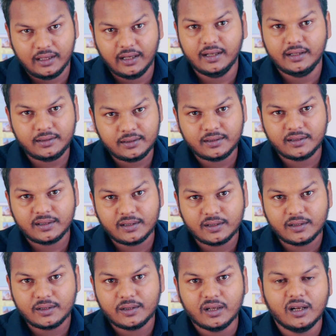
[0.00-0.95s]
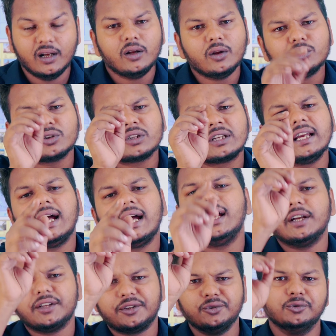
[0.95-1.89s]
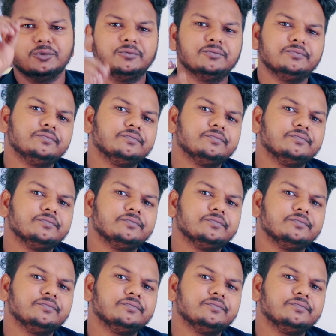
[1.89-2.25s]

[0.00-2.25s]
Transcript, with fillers: हैं तो क्या है तू